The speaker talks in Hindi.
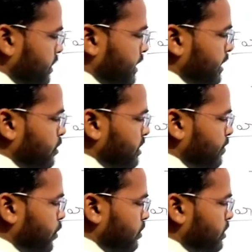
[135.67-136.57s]
ठीक है तो ये
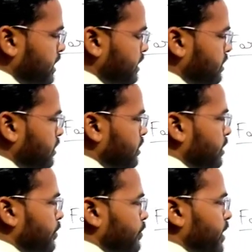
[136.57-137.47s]
पोल हो जाएगा
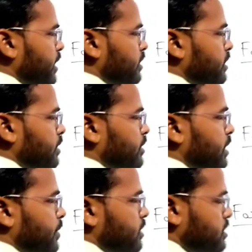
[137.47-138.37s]
मिरर का नाम
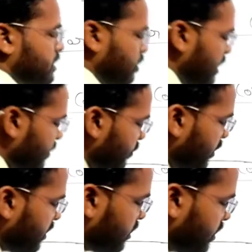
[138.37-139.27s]
आप रख सकते हो एम
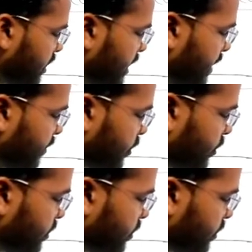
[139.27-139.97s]
वन एम